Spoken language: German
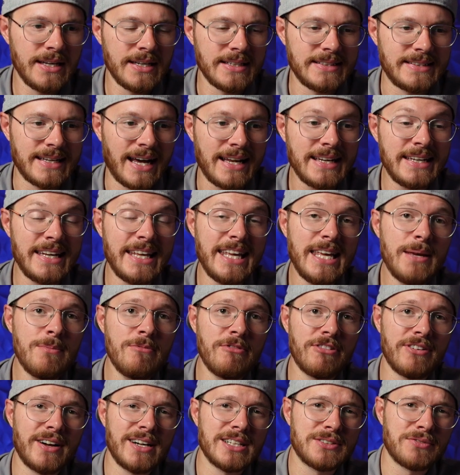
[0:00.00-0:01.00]
Dann
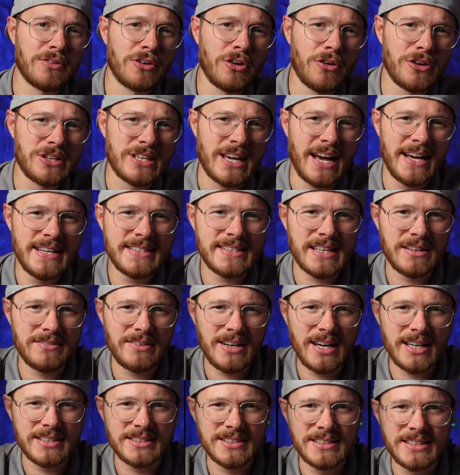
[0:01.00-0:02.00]
ebenfalls von euch heiß
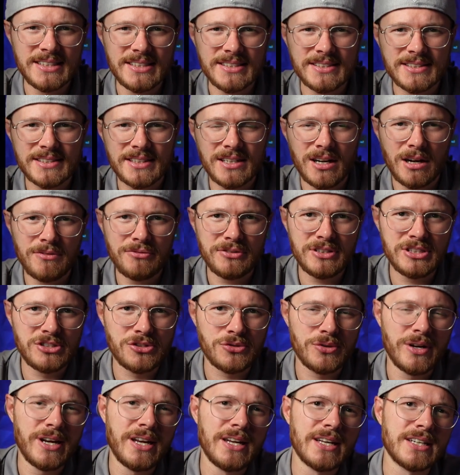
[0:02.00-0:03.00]
erwartet ist Coffee
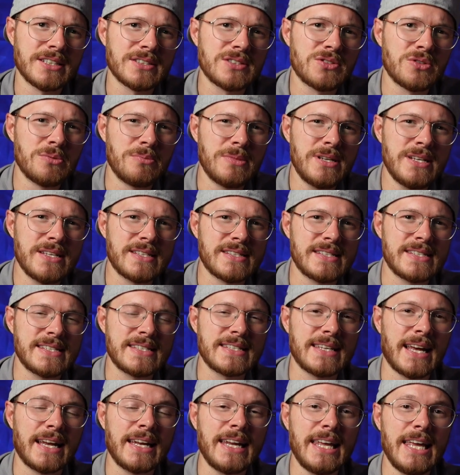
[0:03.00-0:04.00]
Traders, zumindest
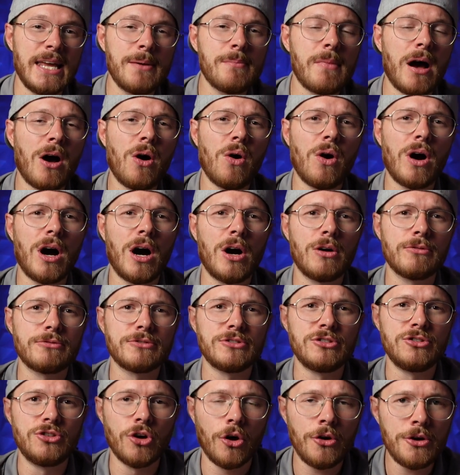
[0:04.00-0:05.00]
dann eben auch auf
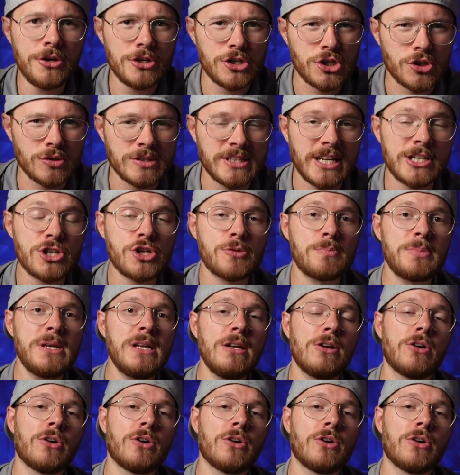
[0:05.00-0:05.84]
Deutsch. Und das Spiel